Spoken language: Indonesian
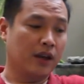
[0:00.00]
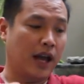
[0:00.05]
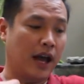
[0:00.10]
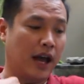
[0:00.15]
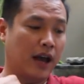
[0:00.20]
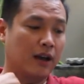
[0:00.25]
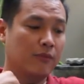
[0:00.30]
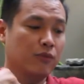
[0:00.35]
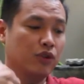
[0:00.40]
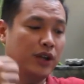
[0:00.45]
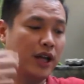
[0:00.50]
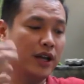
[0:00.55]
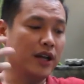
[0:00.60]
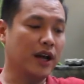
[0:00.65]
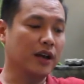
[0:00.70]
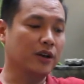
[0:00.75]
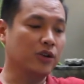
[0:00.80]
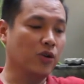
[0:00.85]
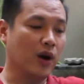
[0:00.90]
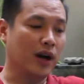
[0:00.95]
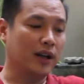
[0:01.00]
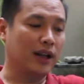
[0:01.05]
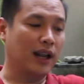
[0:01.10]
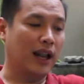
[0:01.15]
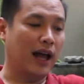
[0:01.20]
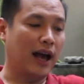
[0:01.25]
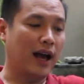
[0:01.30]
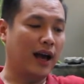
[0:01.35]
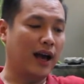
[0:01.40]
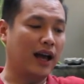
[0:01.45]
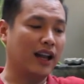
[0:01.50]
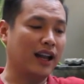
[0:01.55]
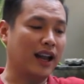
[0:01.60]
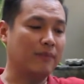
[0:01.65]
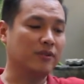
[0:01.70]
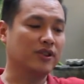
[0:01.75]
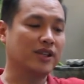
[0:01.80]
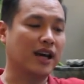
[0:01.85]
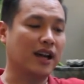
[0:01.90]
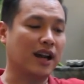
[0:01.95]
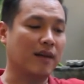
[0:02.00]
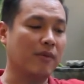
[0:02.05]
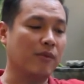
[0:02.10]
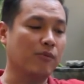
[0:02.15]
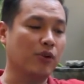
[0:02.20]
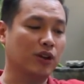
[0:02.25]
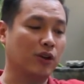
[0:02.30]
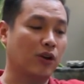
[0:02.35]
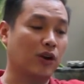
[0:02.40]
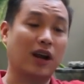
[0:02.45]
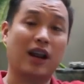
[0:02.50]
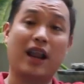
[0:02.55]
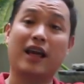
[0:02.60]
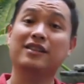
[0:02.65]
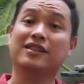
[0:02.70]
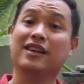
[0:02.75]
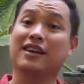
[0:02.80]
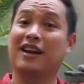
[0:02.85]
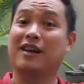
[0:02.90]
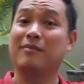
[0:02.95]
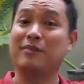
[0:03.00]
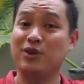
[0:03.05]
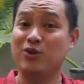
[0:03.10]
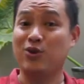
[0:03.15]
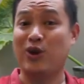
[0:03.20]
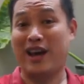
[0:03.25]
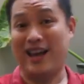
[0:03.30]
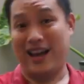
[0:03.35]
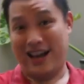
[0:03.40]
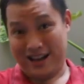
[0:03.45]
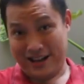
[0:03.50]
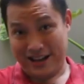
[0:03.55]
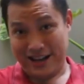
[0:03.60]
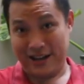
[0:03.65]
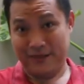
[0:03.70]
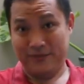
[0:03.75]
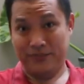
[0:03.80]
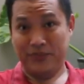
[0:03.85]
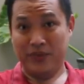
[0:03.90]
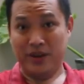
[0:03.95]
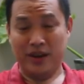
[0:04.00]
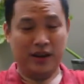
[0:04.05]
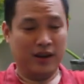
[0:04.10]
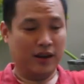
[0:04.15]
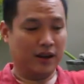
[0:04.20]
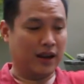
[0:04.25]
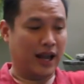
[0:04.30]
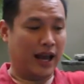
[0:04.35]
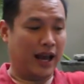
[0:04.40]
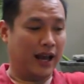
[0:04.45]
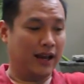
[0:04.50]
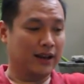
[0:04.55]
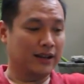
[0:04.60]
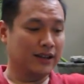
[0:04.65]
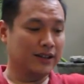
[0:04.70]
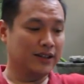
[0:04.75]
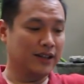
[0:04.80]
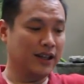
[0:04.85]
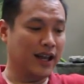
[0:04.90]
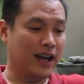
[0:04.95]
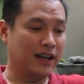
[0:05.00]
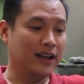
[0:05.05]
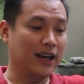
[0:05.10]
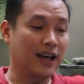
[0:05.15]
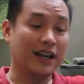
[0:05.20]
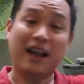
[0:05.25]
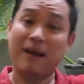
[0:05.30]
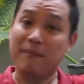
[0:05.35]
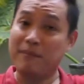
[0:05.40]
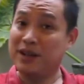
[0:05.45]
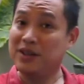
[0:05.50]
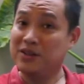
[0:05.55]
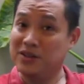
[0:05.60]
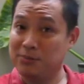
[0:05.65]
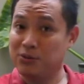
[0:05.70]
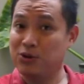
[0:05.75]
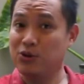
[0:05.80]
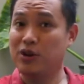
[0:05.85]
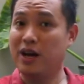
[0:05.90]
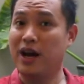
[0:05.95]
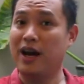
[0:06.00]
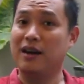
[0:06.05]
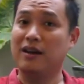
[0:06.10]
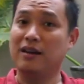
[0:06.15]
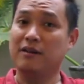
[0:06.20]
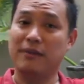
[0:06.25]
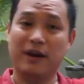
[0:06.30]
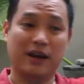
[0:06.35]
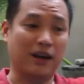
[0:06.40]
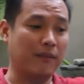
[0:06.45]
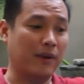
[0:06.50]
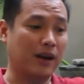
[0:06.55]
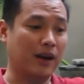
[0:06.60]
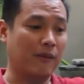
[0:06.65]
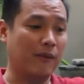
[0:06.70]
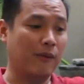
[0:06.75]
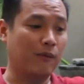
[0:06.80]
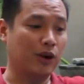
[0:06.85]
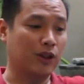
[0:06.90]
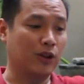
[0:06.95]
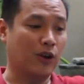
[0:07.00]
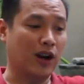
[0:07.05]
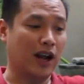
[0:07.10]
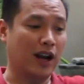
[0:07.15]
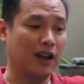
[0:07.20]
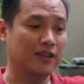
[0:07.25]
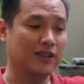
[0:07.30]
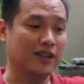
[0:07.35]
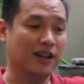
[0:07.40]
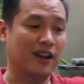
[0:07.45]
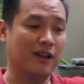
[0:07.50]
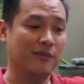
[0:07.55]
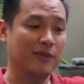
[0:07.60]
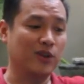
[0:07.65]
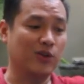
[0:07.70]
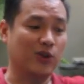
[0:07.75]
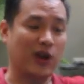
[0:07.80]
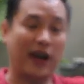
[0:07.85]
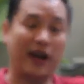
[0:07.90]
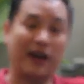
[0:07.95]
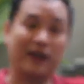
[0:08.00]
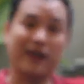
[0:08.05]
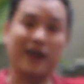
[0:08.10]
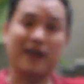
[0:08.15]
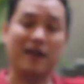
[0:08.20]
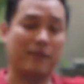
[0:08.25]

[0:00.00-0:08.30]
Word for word: Nah, kemudian yang kedua adalah enam cara membuat orang lain segera menyukai Anda. Nah, di sini ada enam prinsip juga bagaimana membuat orang lain segera menyukai Anda.